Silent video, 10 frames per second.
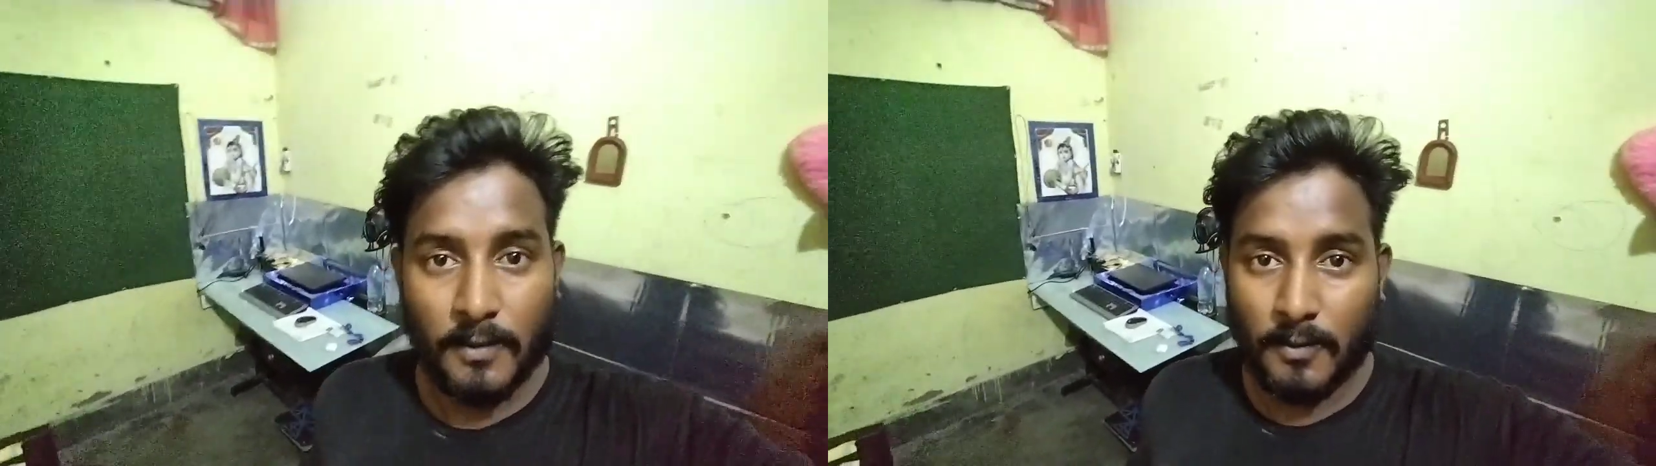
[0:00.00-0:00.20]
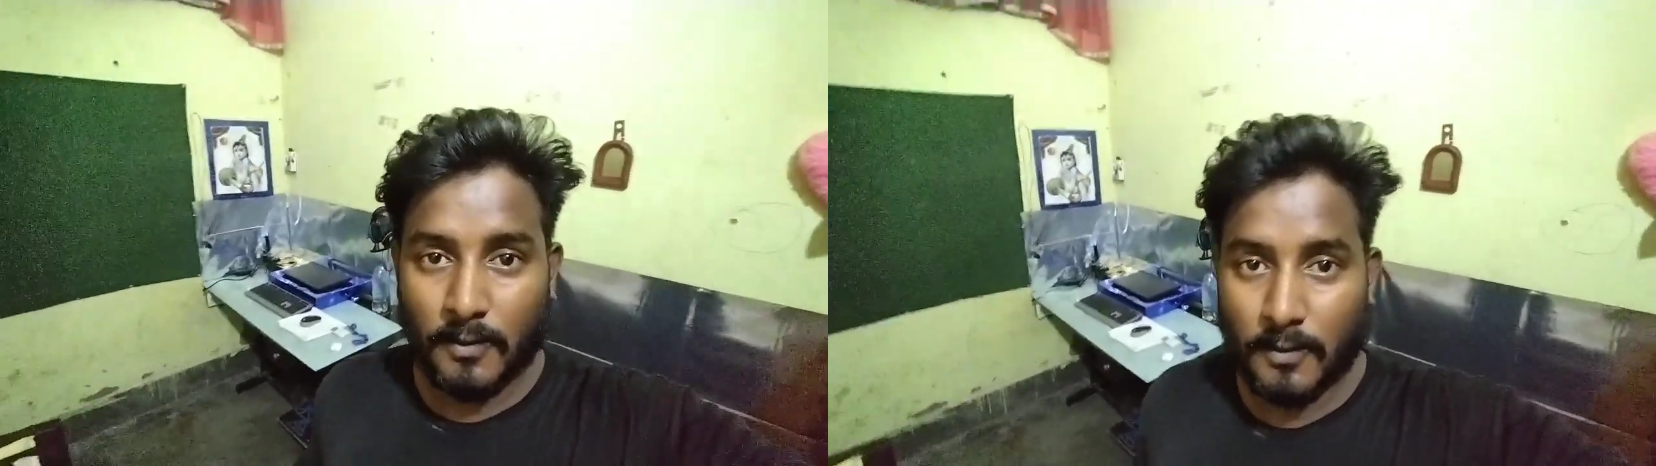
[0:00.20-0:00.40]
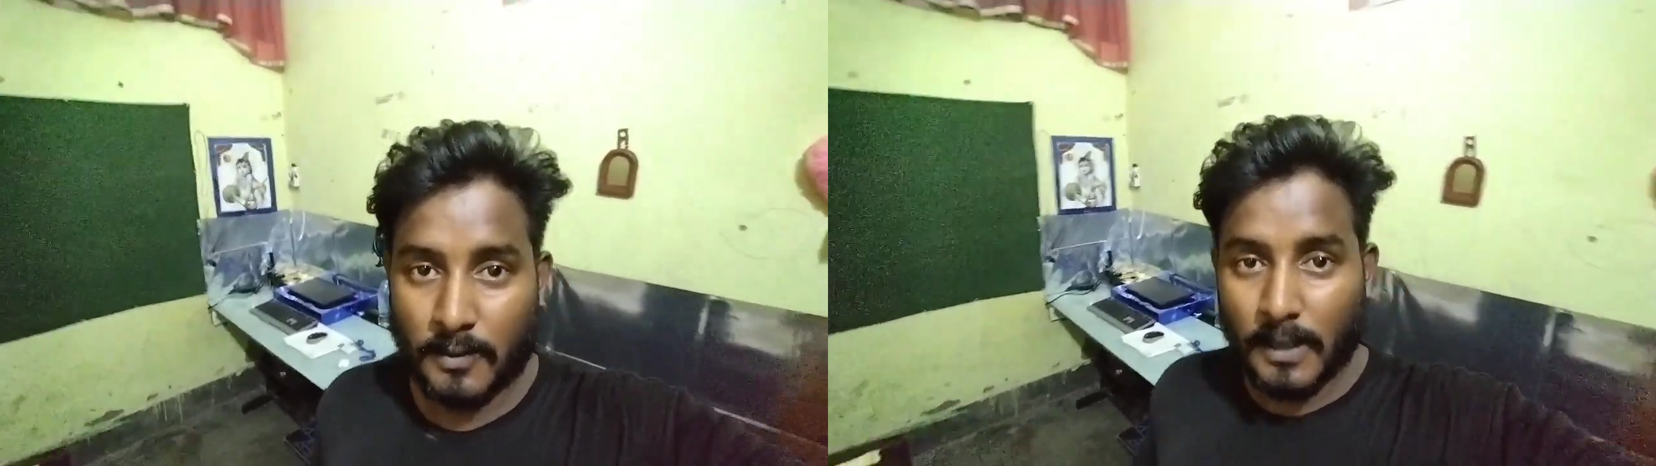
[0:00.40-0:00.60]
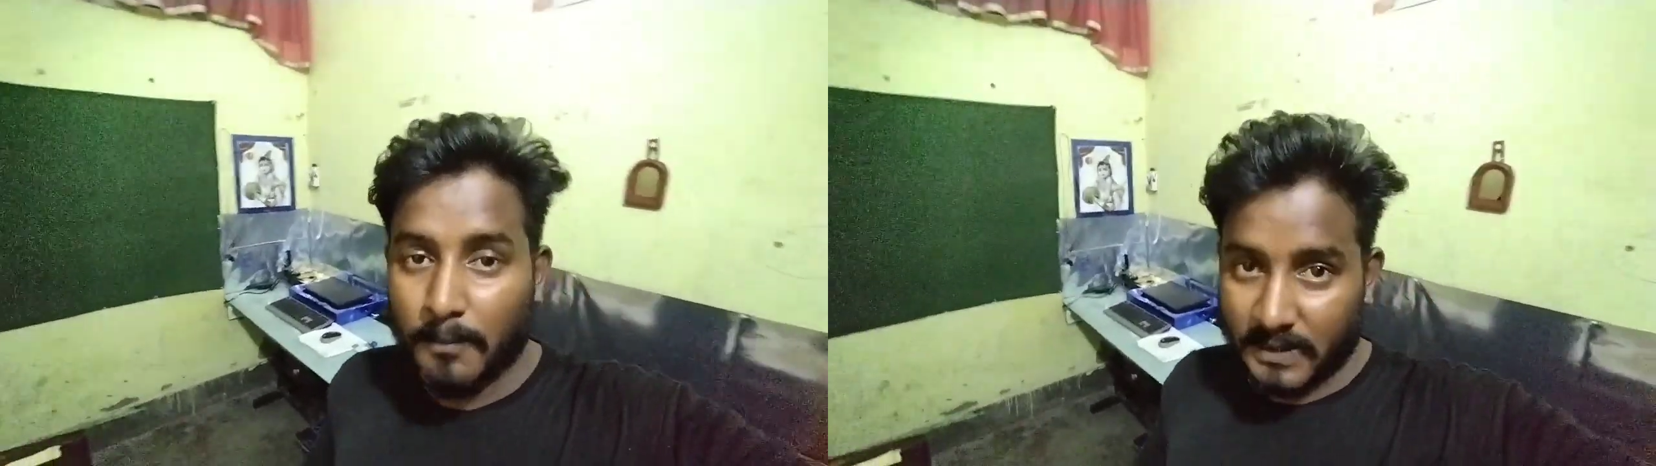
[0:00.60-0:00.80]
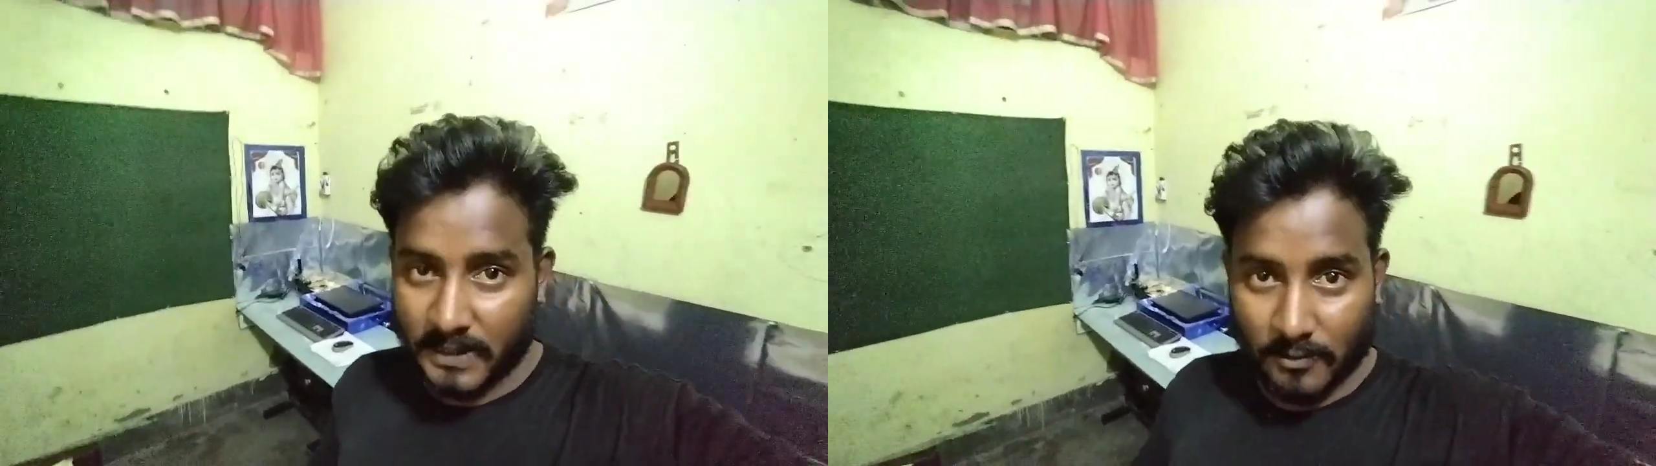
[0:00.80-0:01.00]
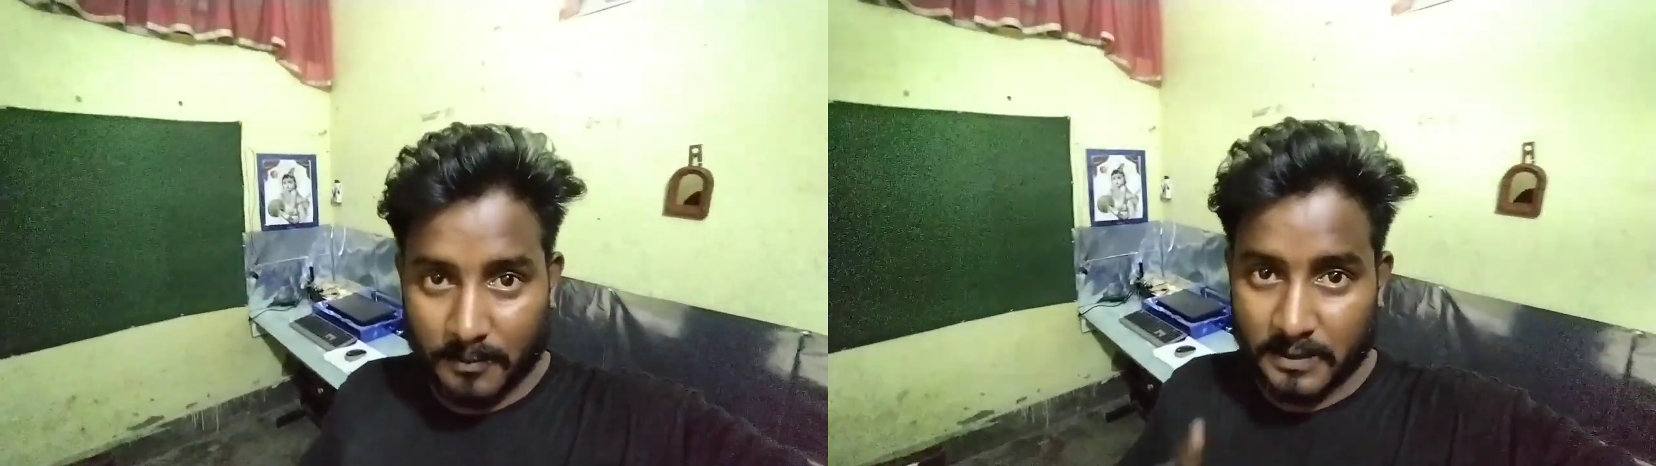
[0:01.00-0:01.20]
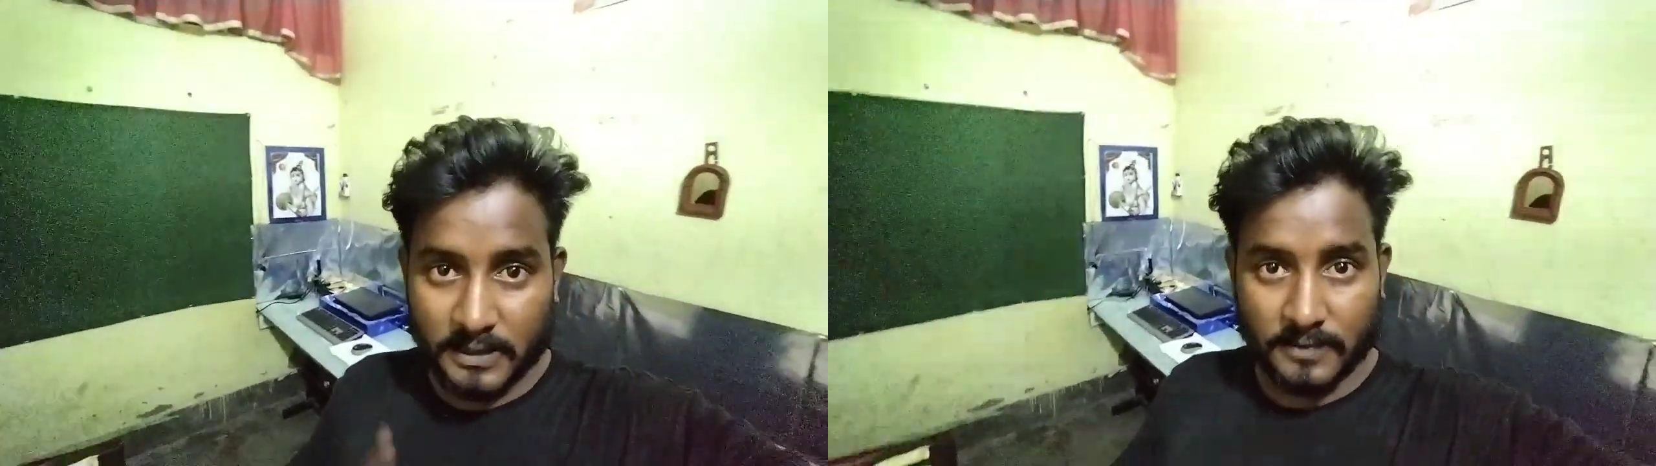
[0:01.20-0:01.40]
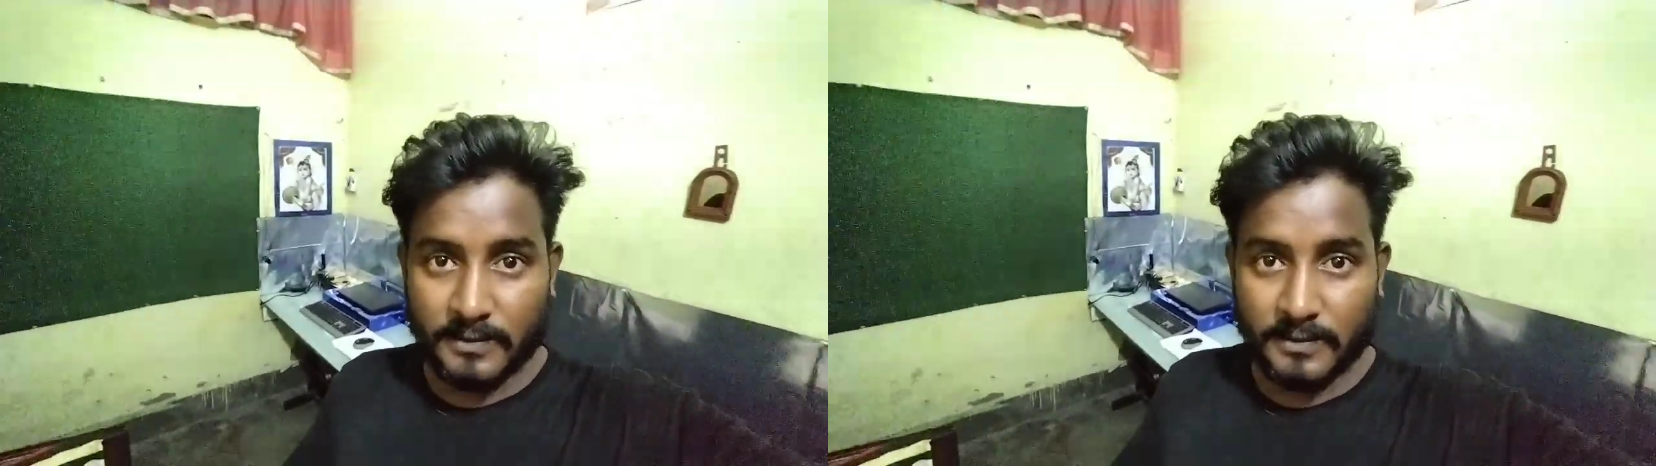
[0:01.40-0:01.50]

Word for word: और अब मैं जा रहा हूँ अपनी इस